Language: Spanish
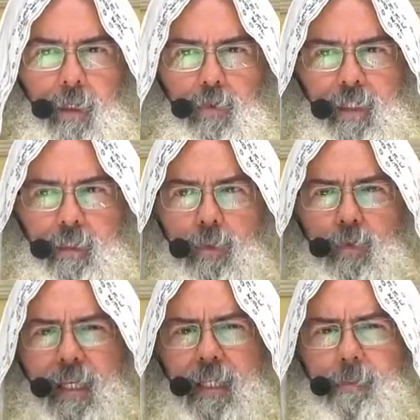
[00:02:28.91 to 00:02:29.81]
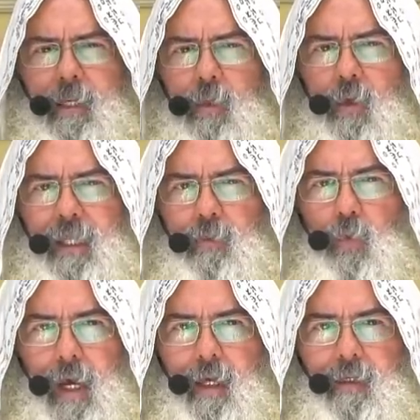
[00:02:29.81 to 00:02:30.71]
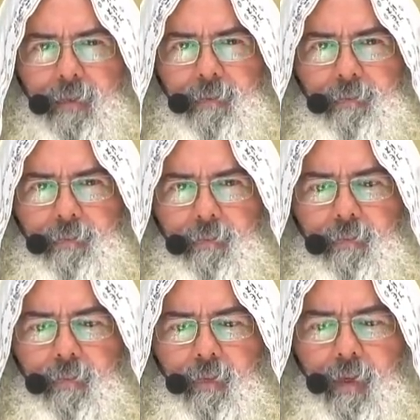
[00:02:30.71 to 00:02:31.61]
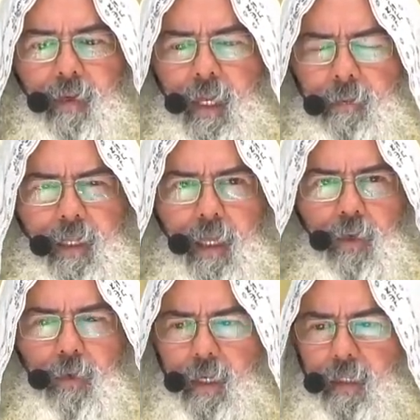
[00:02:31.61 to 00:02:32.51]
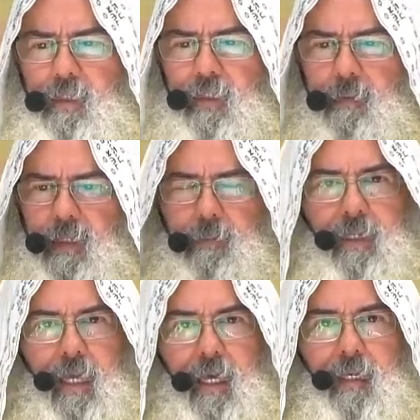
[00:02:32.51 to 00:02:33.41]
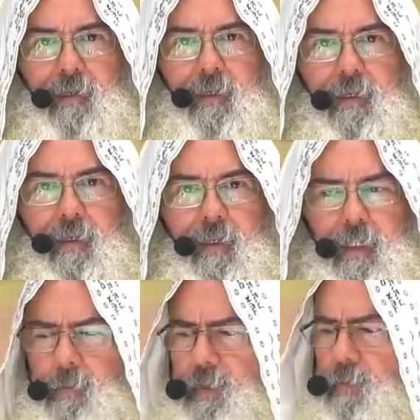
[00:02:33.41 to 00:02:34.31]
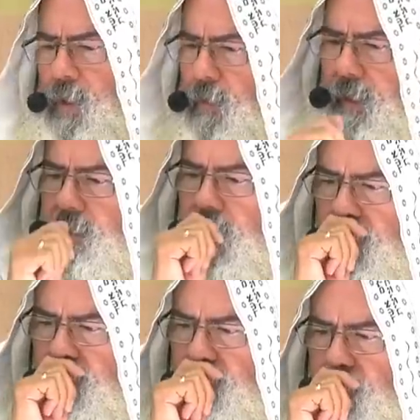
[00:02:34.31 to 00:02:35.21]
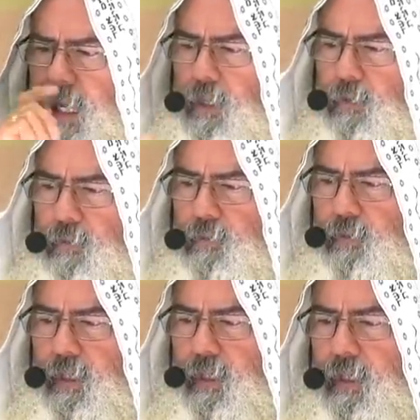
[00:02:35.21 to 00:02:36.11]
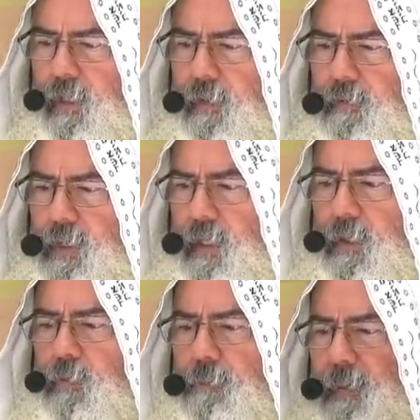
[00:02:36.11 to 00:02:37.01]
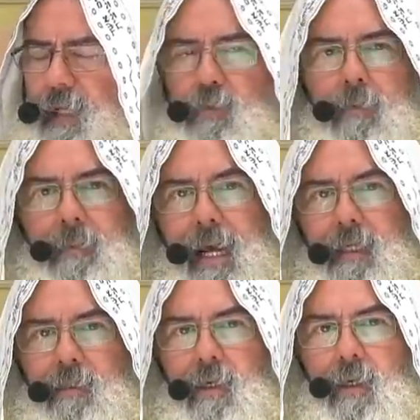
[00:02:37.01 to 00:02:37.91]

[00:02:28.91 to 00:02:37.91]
si tú tienes miedo a actuar, la vida no creas que te va a esperar y te va a decir, bueno, hasta que fulano eh, ya dé un paso más,